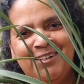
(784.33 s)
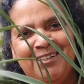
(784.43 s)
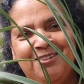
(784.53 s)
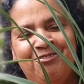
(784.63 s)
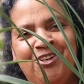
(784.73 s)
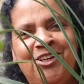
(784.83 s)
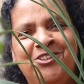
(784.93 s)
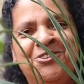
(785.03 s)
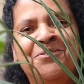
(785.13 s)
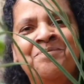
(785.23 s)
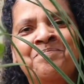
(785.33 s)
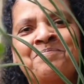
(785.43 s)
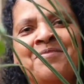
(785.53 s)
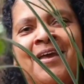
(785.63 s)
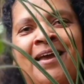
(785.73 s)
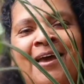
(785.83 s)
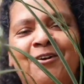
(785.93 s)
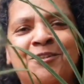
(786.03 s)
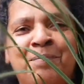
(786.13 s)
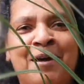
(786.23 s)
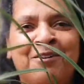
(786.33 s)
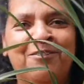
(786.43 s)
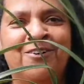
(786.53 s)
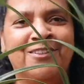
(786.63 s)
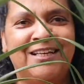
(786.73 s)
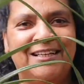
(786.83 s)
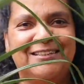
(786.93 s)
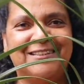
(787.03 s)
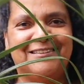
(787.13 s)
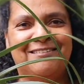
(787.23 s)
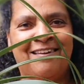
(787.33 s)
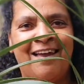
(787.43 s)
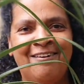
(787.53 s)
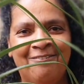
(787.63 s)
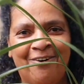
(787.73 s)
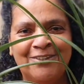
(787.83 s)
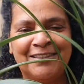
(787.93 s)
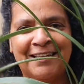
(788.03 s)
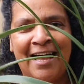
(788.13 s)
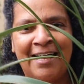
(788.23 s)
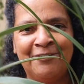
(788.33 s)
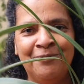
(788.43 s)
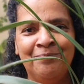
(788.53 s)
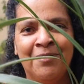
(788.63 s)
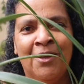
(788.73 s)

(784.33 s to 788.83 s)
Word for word: com esse vídeo. Eu espero que vocês tenham gostado.